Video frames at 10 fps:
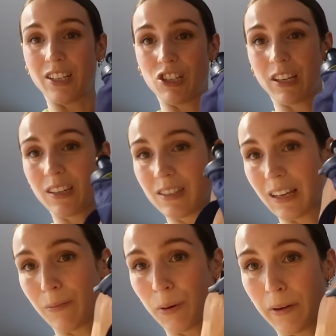Et c'est
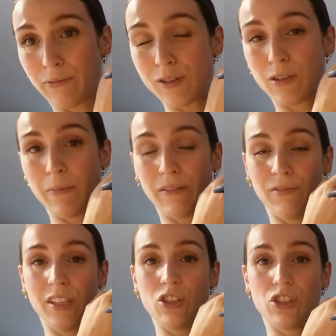la première fois de ma
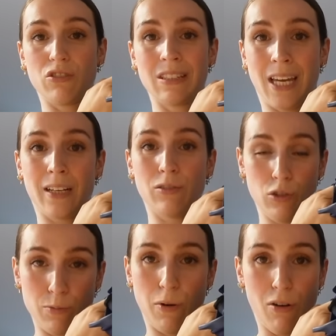vie que j'ai un sac de
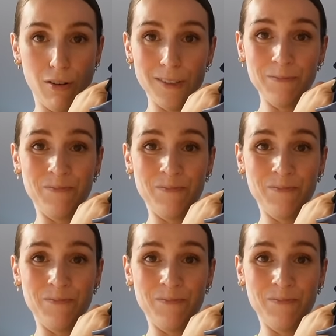sport.